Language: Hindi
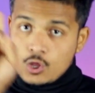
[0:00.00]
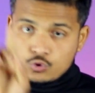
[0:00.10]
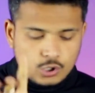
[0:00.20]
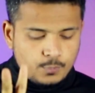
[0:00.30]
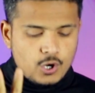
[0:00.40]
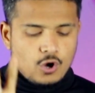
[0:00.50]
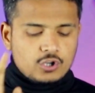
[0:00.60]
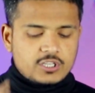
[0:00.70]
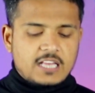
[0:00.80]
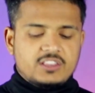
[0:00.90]
तो इस वीडियो
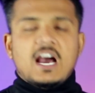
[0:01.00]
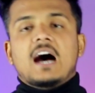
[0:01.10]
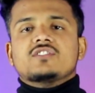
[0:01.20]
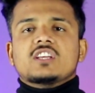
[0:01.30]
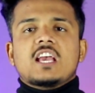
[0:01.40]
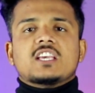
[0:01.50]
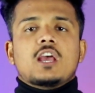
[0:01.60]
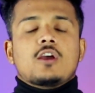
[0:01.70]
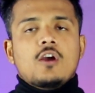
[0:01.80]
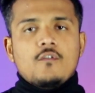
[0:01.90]
को जरा ध्यान से
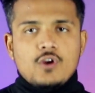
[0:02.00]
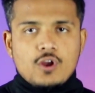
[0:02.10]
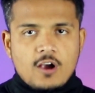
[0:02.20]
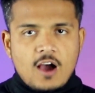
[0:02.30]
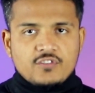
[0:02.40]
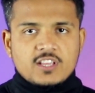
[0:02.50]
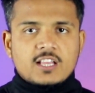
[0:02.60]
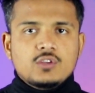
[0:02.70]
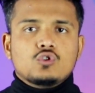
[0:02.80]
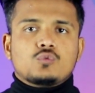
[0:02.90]
देखिए वीडियो काफी
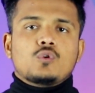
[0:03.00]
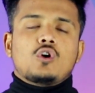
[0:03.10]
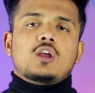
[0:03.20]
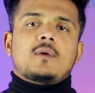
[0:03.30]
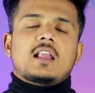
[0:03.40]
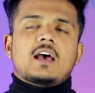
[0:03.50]
ज्यादा यूजफुल होने वाला